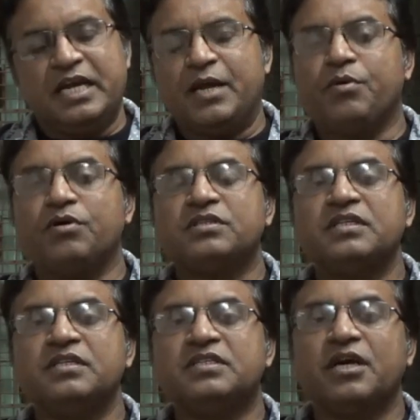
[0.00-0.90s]
এবং
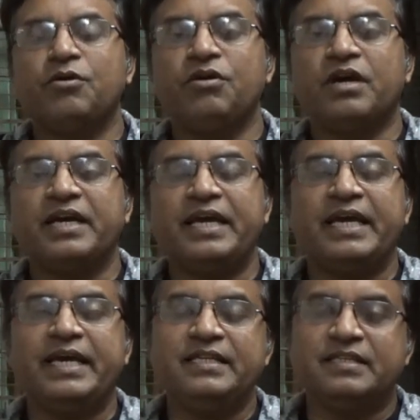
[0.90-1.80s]
তিনি সেগুলোকে
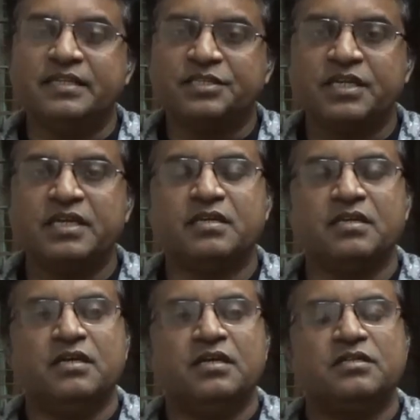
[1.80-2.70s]
এই দেশের
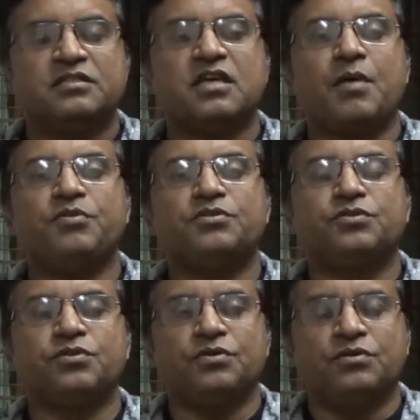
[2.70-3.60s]
স্থাপত্য
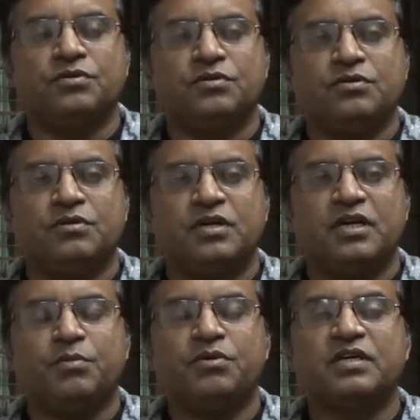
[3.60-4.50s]

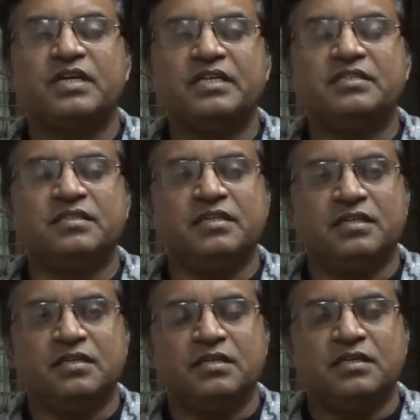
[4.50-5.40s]
এবং কীর্তি
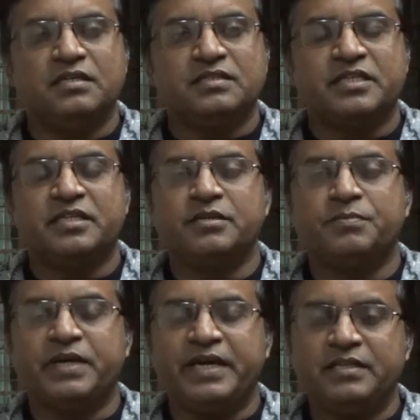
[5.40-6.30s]
সে যে
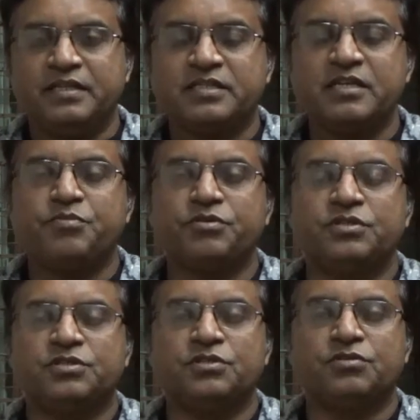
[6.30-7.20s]
এই দেশেই
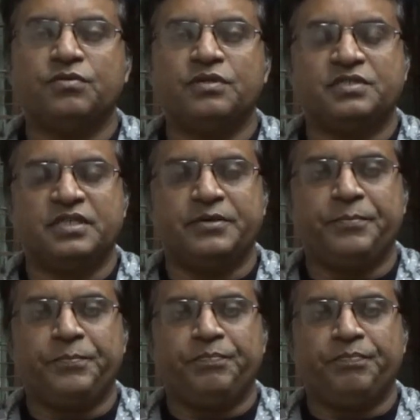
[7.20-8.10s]
প্রতিষ্ঠিত হয়েছে
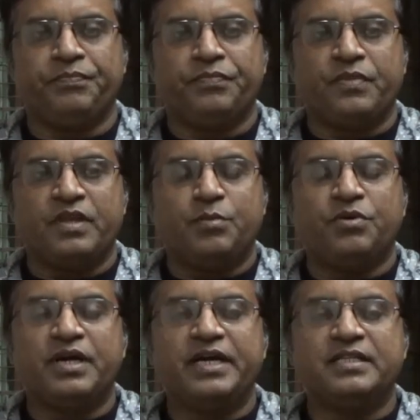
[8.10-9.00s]
এবং
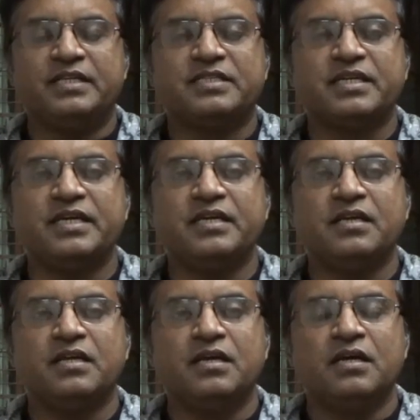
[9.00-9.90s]
এই দেশে
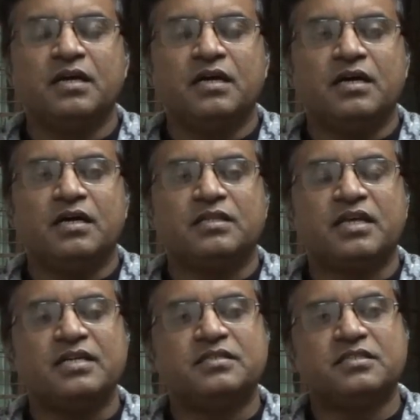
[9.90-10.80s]

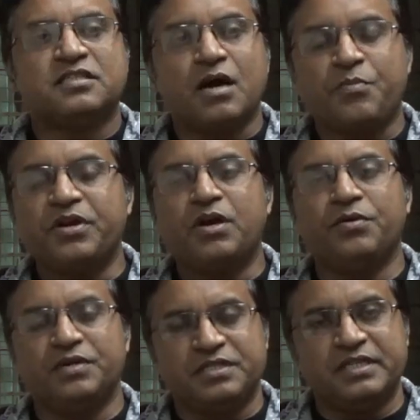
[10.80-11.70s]
তার যে স্থাপনা
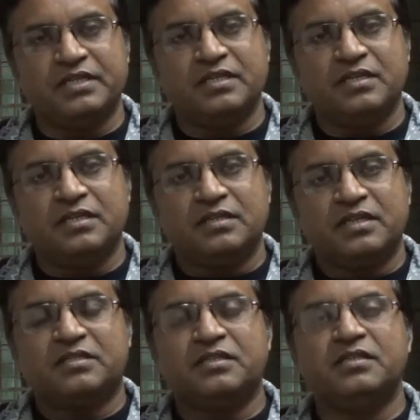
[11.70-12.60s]
হয়েছে
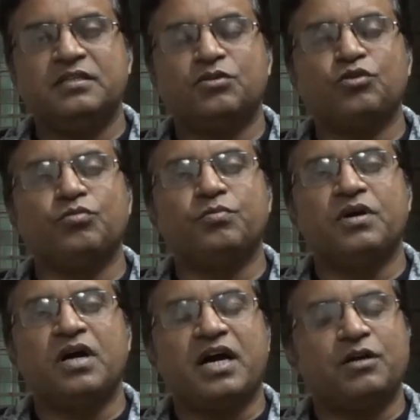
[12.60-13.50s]
তাতে তিনি খুব
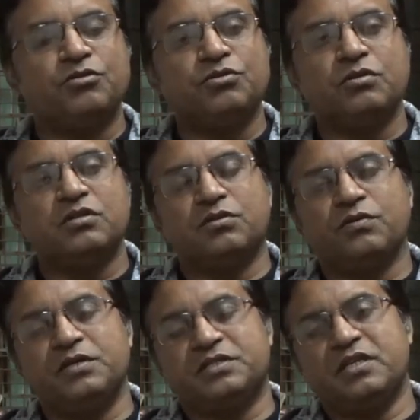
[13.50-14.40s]
আনন্দিত
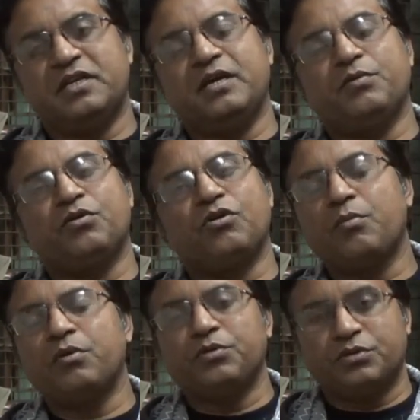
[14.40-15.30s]
হয়েছিলেন এবং
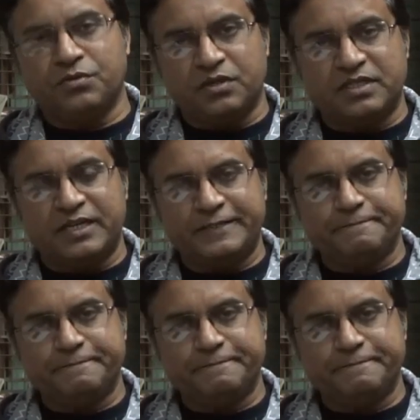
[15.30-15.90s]
গর্ববোধ করেছিলেন